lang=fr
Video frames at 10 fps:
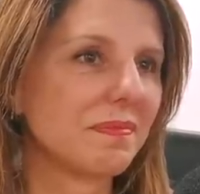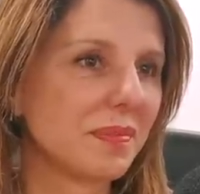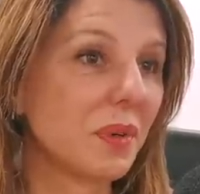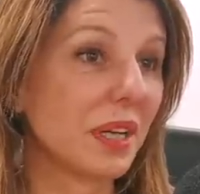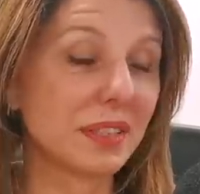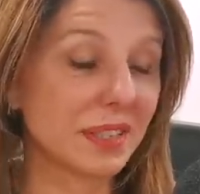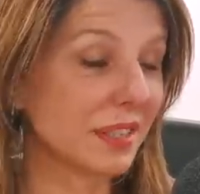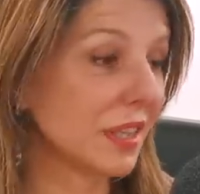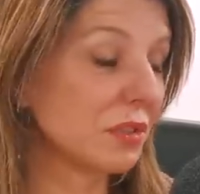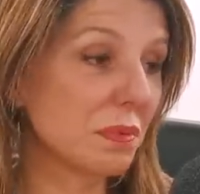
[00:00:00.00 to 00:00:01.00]
Ouais, c'est
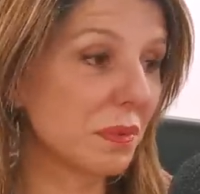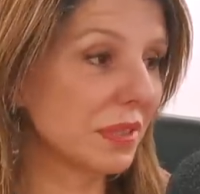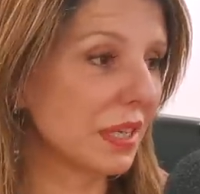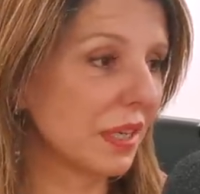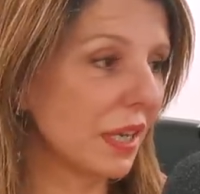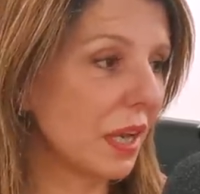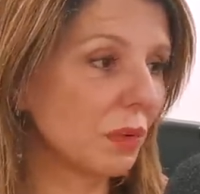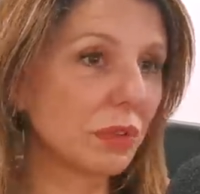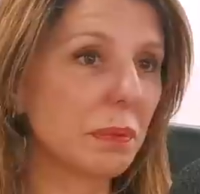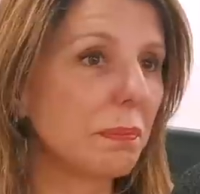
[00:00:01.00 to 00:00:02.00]
exactement ça. Il
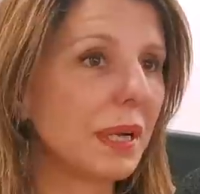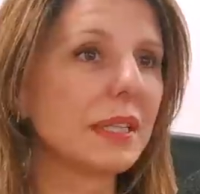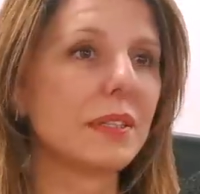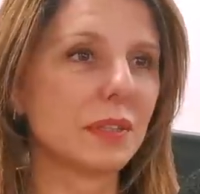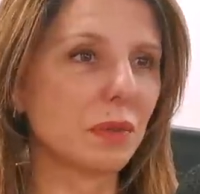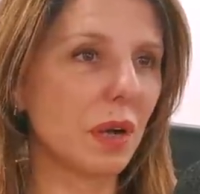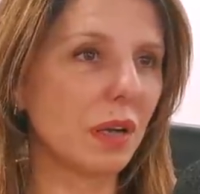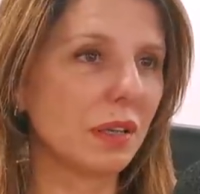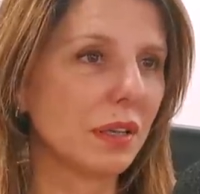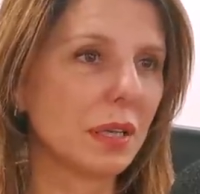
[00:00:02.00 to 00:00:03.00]
racontait plein
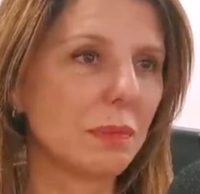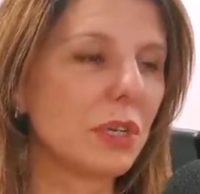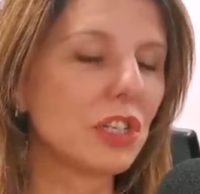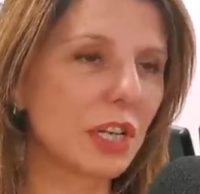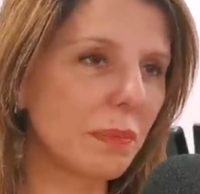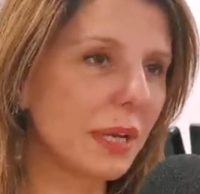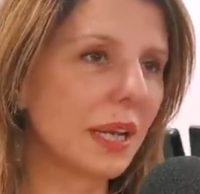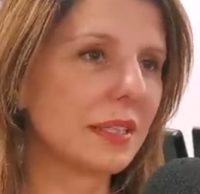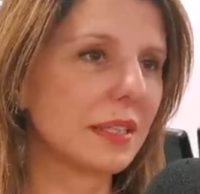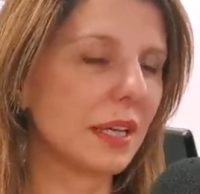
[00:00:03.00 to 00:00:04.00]
d'histoires, mais jamais
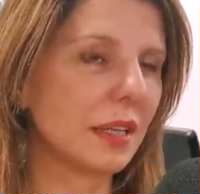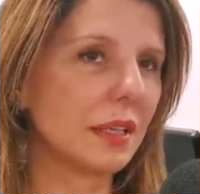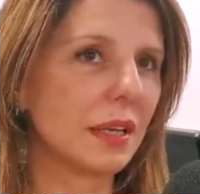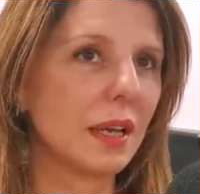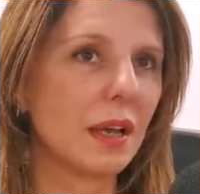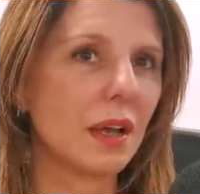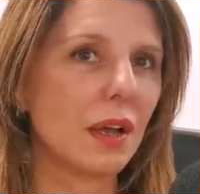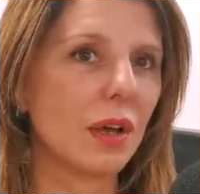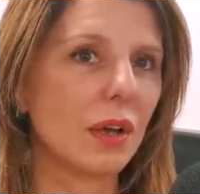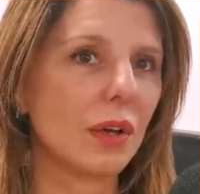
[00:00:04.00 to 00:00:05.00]
la sienne.
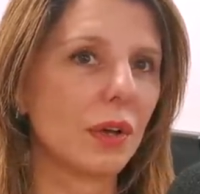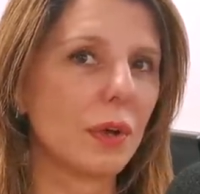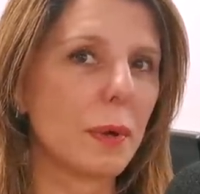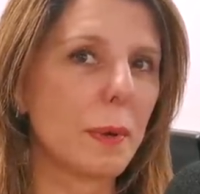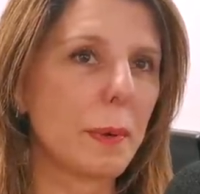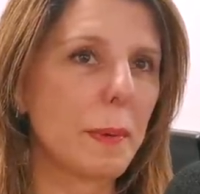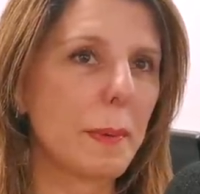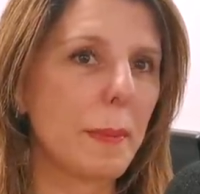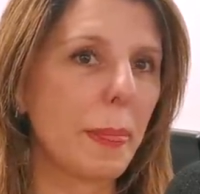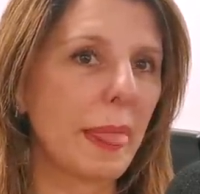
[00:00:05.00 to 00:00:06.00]

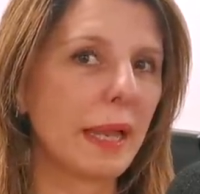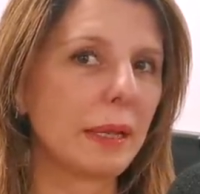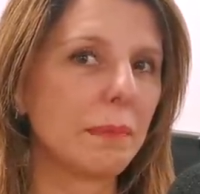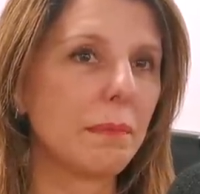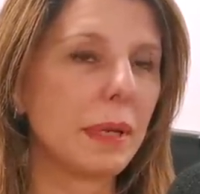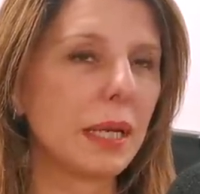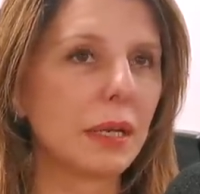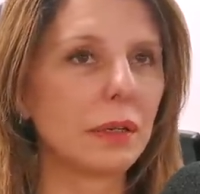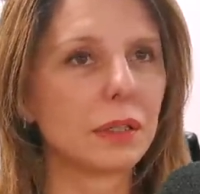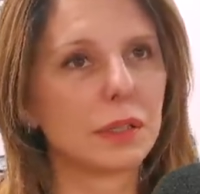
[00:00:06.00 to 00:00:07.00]
Euh, mais
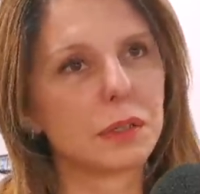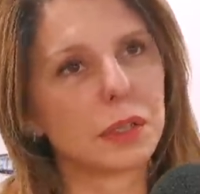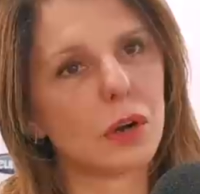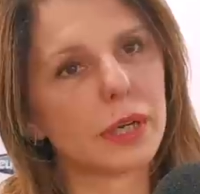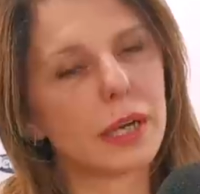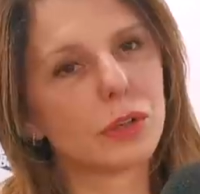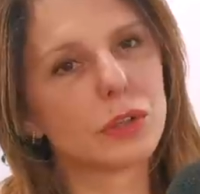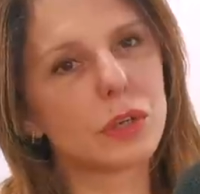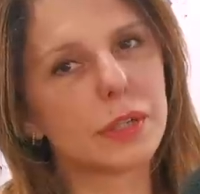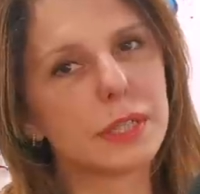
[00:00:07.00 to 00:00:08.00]
euh, en
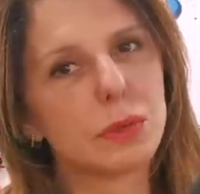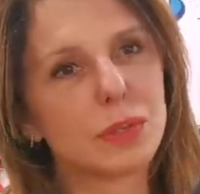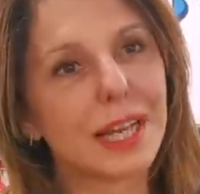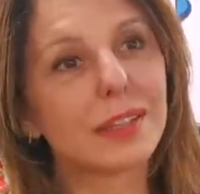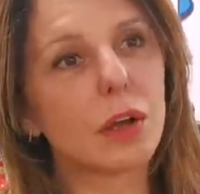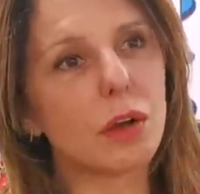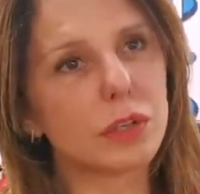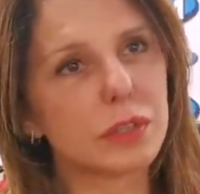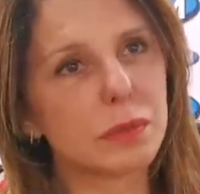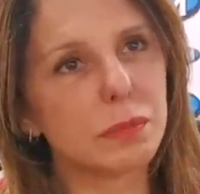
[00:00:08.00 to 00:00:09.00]
quelque sorte, il nous a
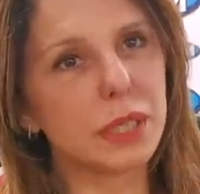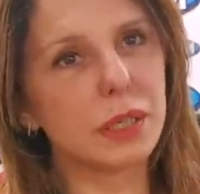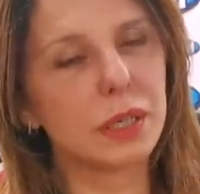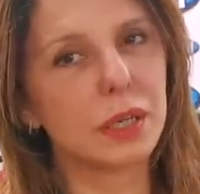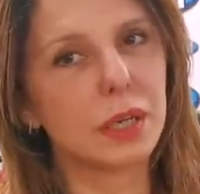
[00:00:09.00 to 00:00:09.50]
transmis